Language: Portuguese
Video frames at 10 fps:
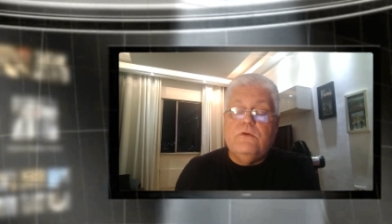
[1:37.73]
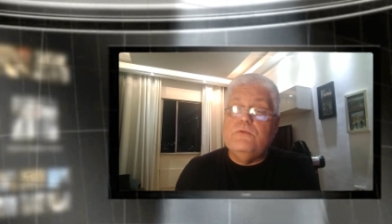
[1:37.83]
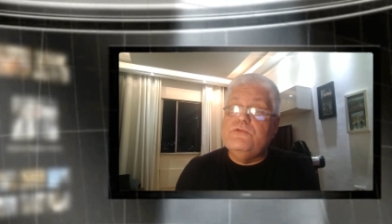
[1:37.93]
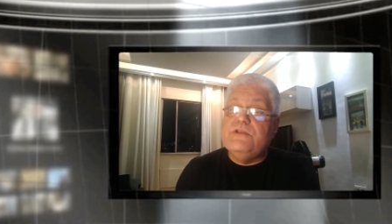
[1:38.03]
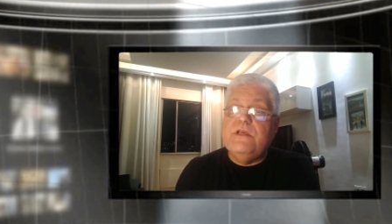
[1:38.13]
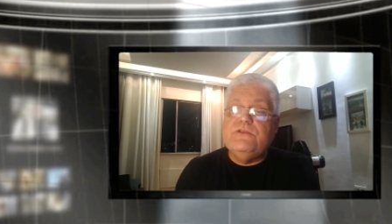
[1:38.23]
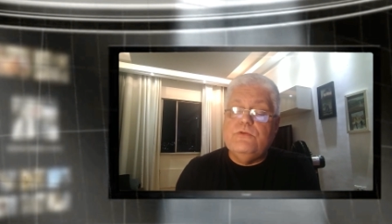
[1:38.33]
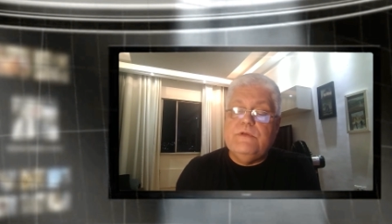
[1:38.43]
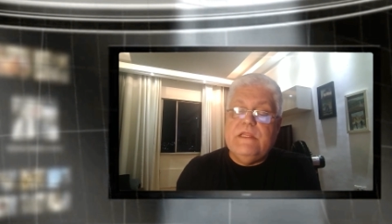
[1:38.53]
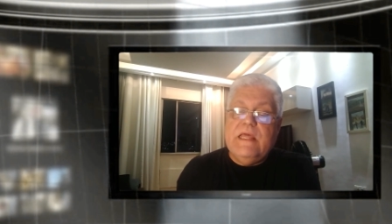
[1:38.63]
com gente
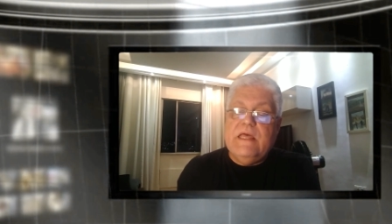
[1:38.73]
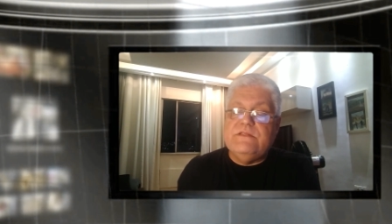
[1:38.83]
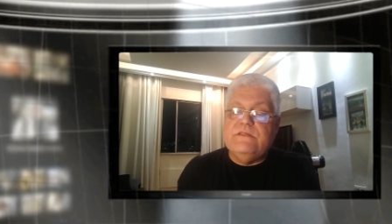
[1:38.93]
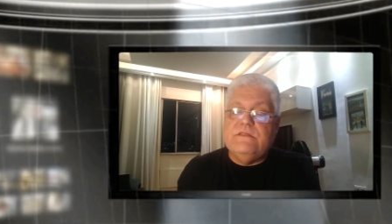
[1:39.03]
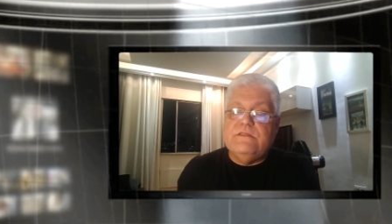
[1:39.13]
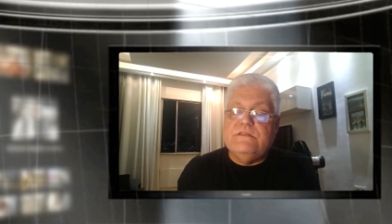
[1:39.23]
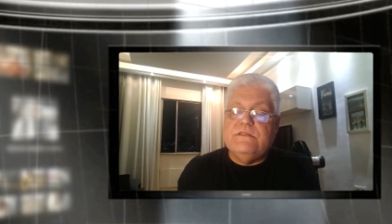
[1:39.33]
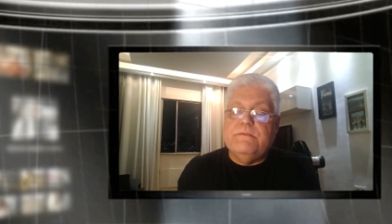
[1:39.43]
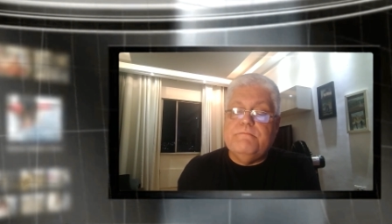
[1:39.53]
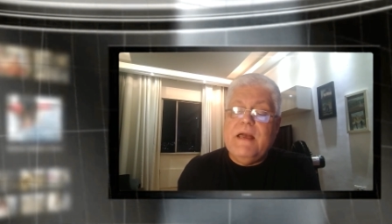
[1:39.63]
do quilate
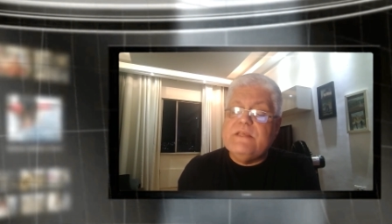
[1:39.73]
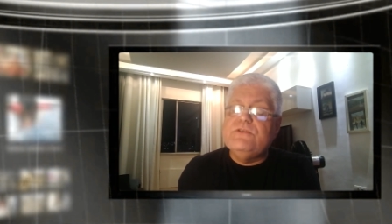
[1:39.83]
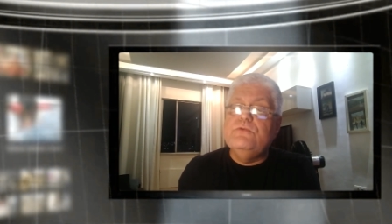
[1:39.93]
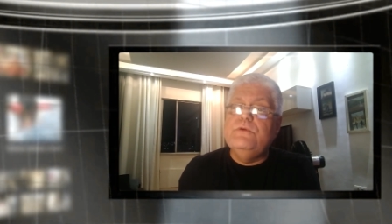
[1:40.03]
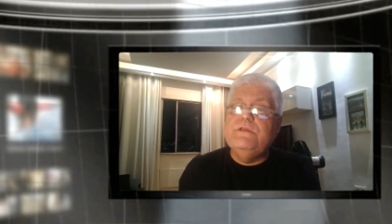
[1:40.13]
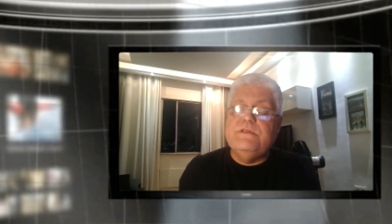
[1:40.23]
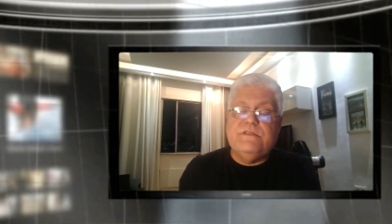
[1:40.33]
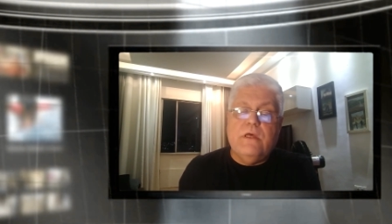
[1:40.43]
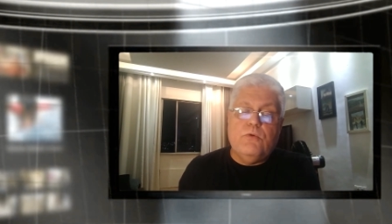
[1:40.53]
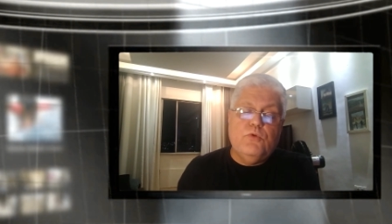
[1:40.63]
de Max
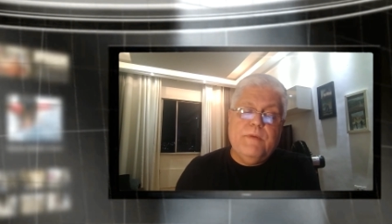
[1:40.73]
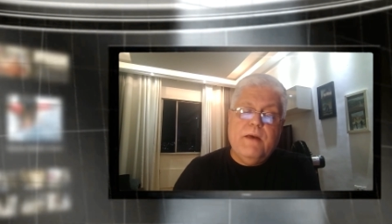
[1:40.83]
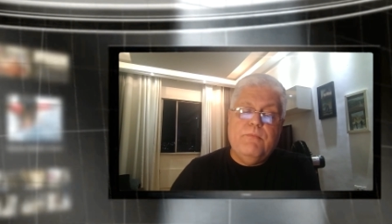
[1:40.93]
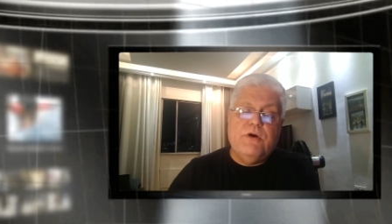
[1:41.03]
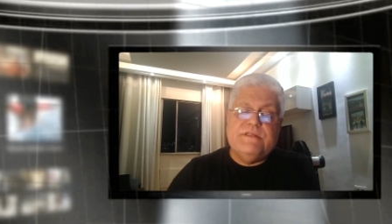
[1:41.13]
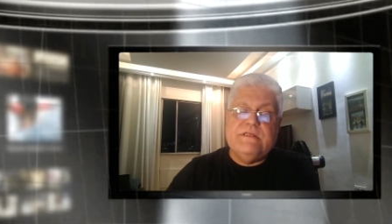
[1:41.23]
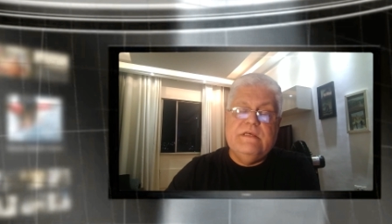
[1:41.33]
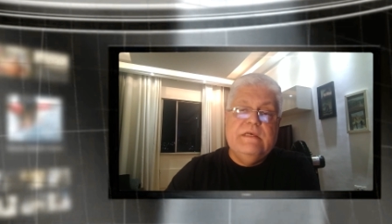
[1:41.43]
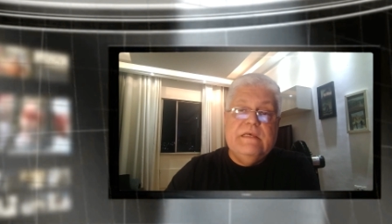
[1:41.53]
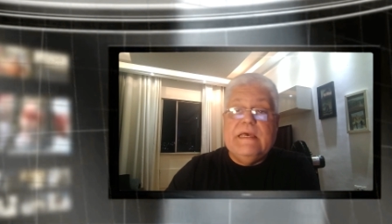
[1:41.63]
Nunes, Haroldo
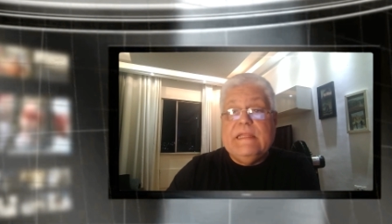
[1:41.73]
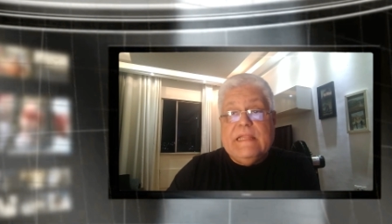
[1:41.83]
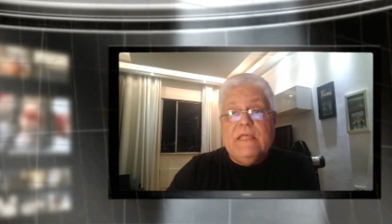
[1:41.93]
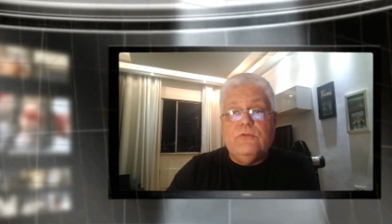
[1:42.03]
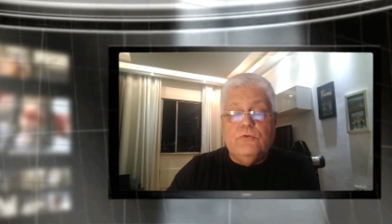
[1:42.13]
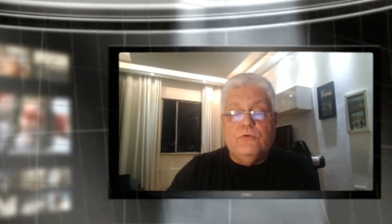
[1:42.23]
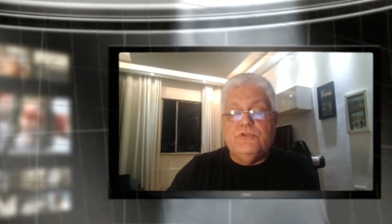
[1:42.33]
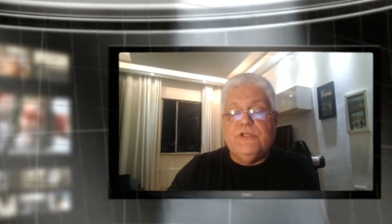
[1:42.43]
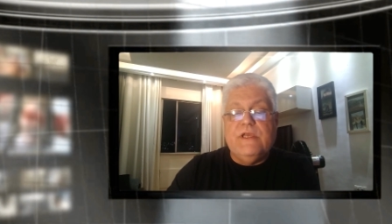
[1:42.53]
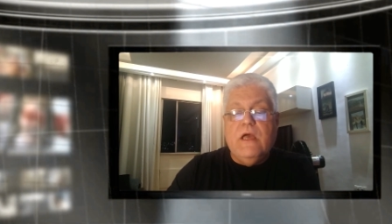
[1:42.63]
Barbosa, Renato
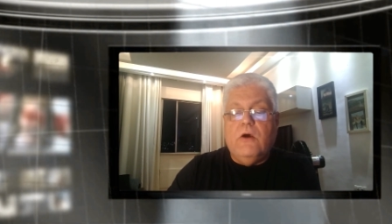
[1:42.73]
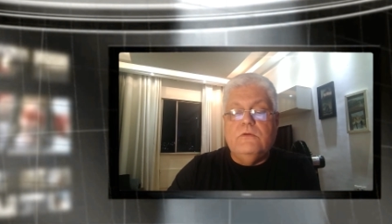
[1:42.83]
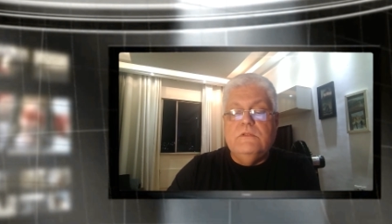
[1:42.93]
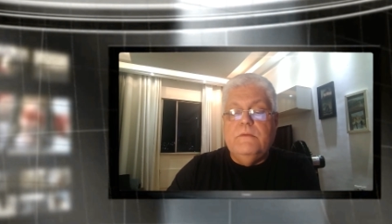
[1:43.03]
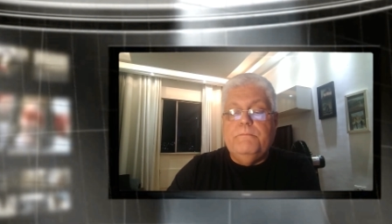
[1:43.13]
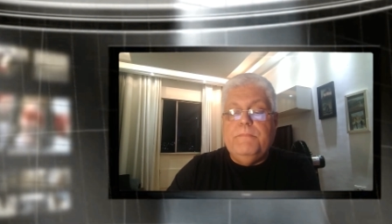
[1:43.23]
Gorge Real,